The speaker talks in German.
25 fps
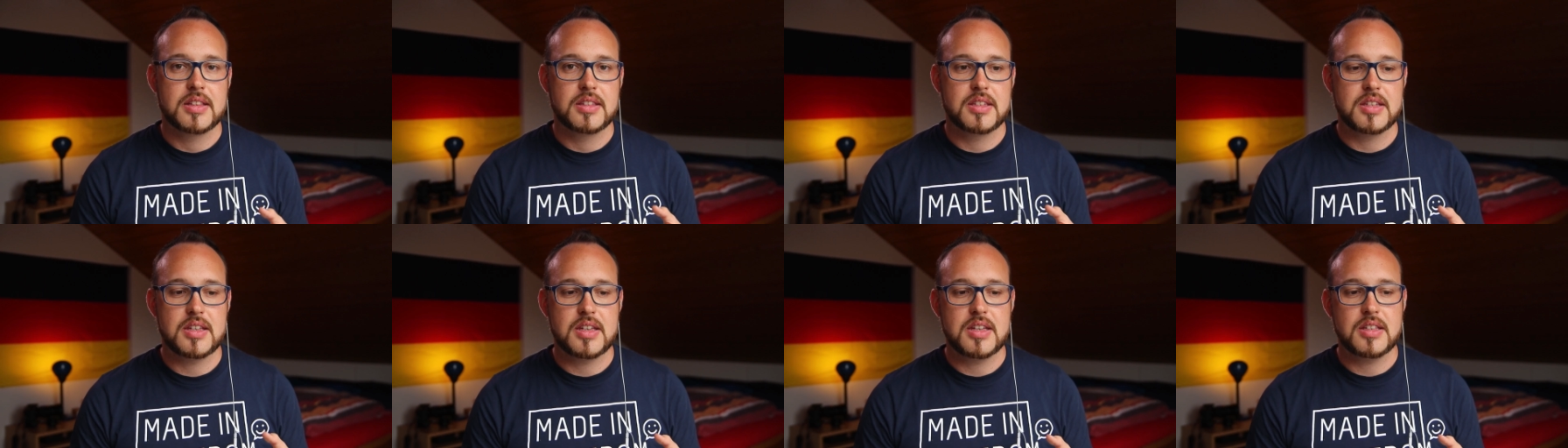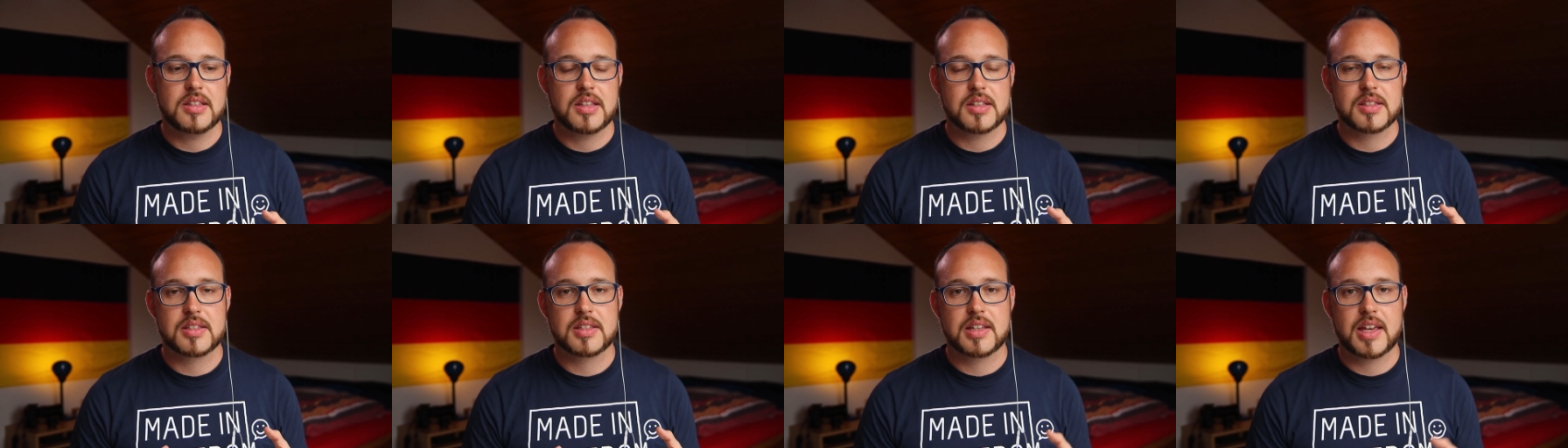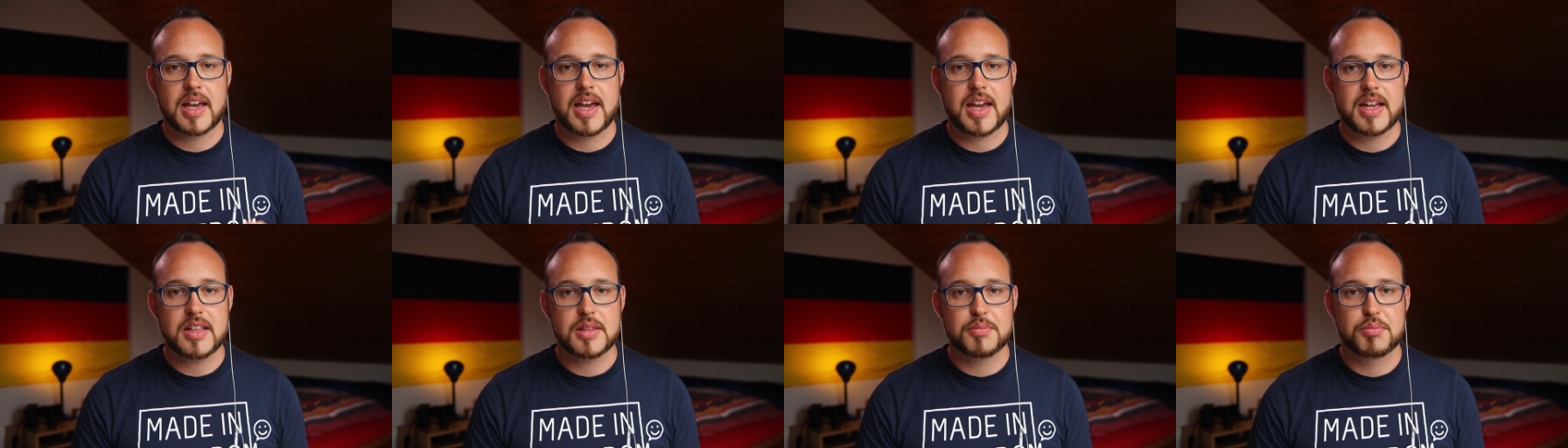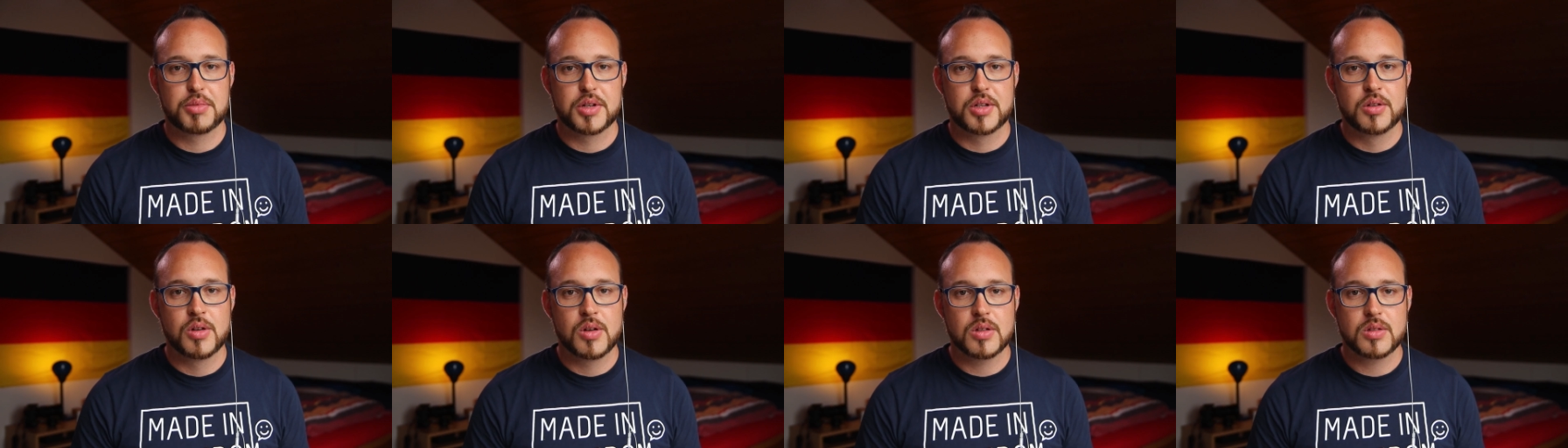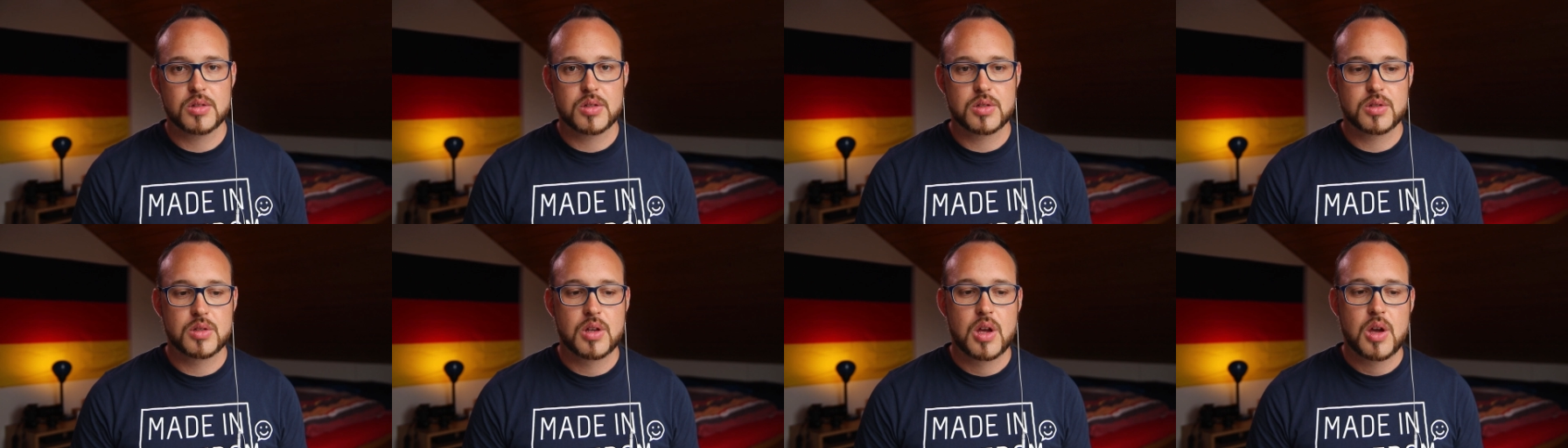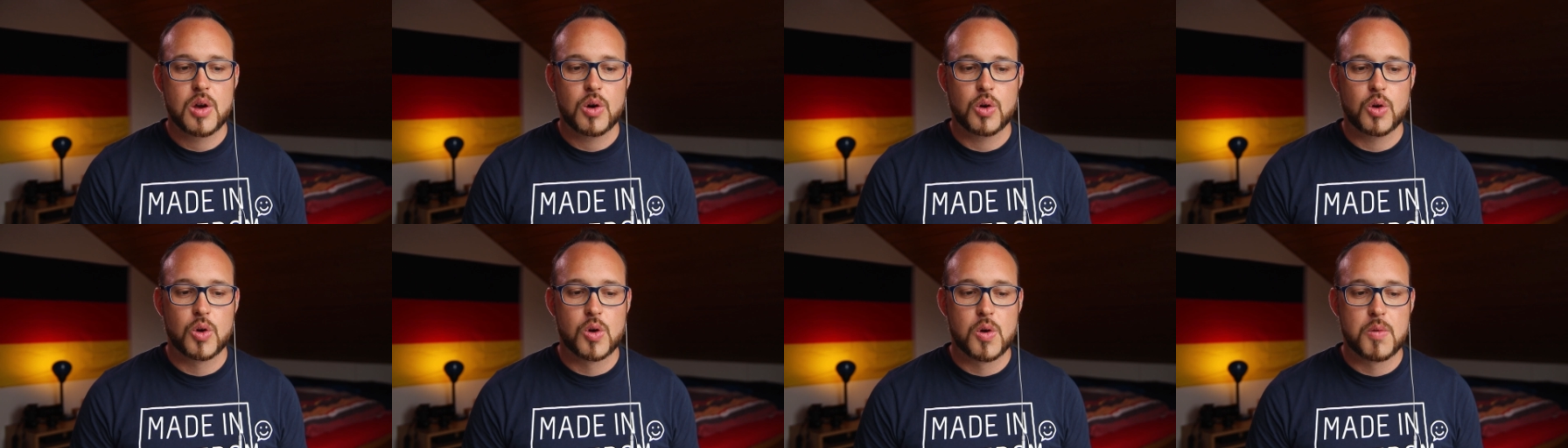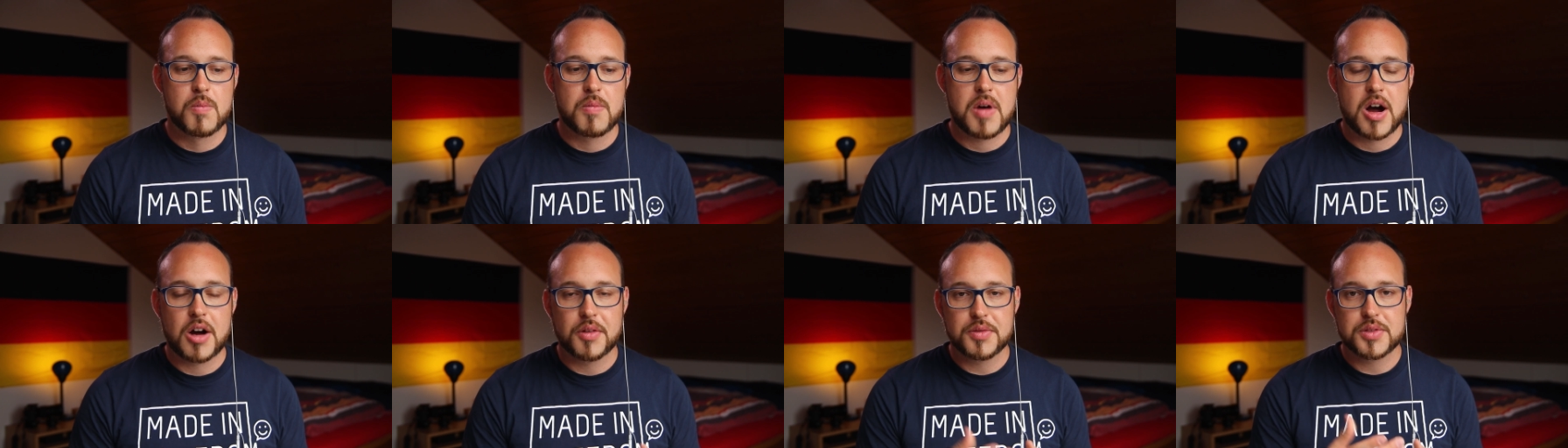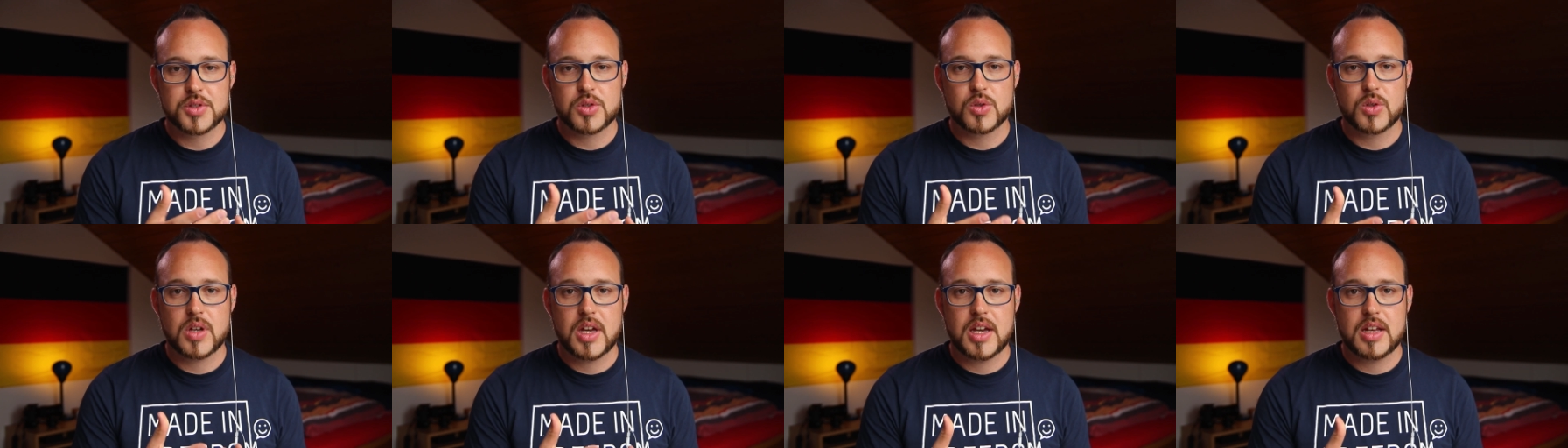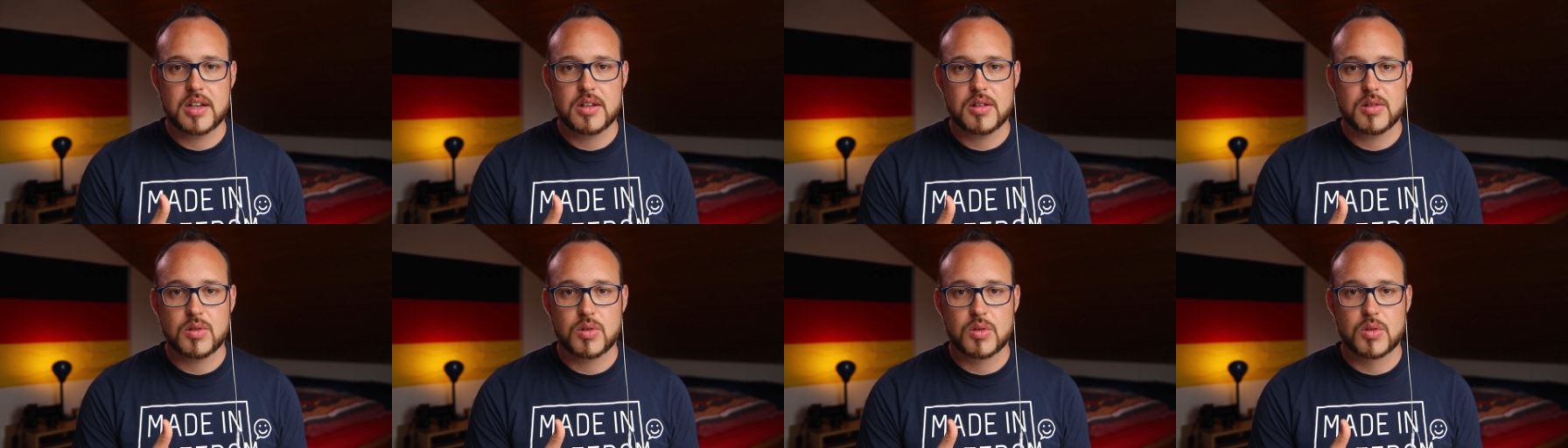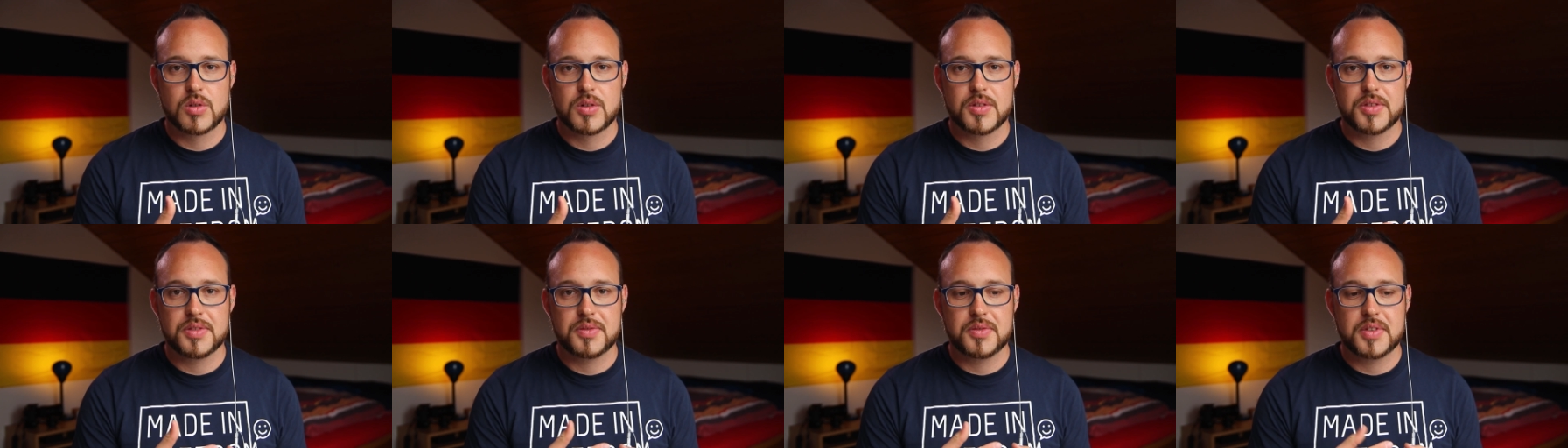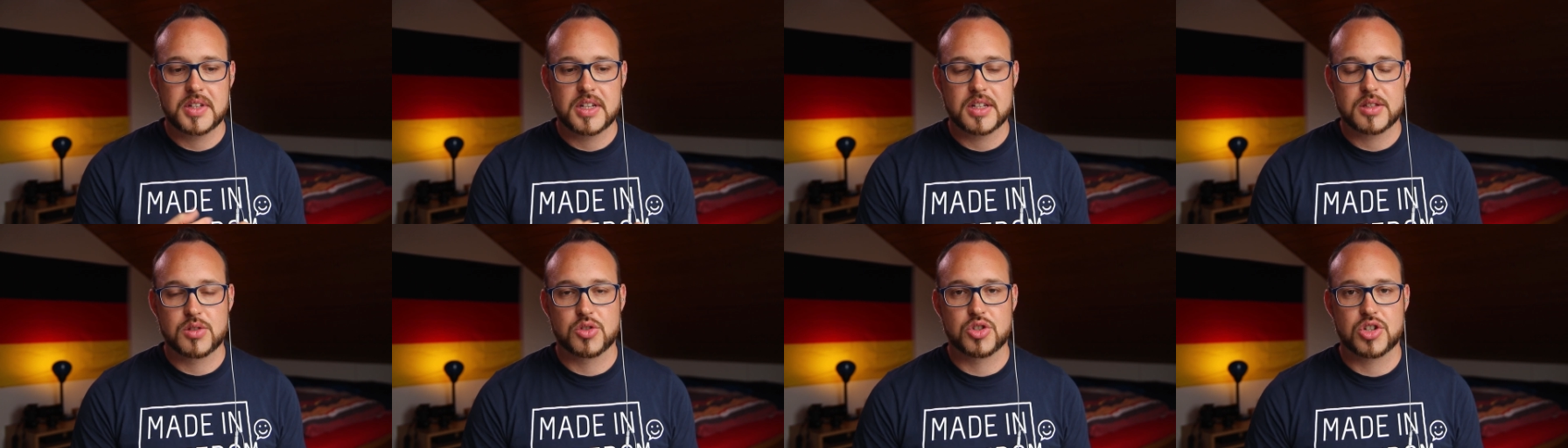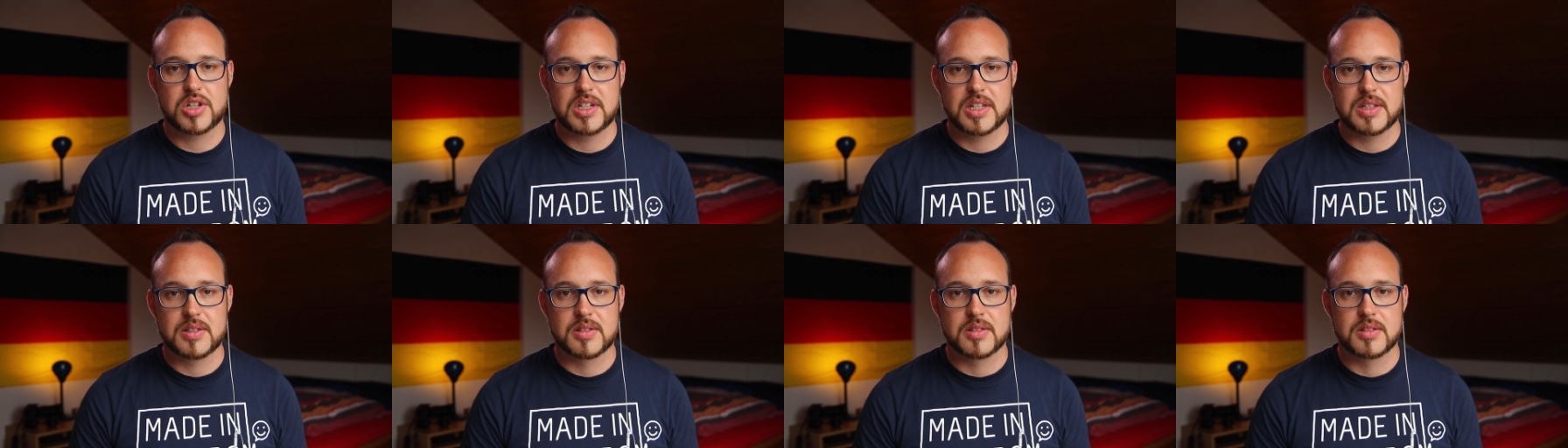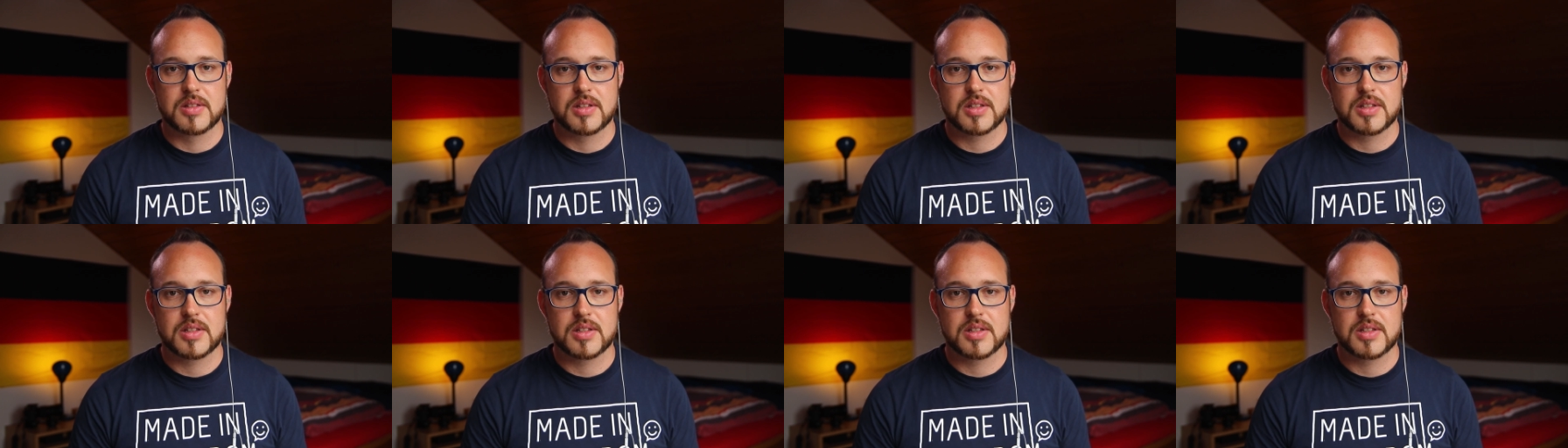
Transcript: die das Gate benutzt, um aufzugehen und wieder zu schließen.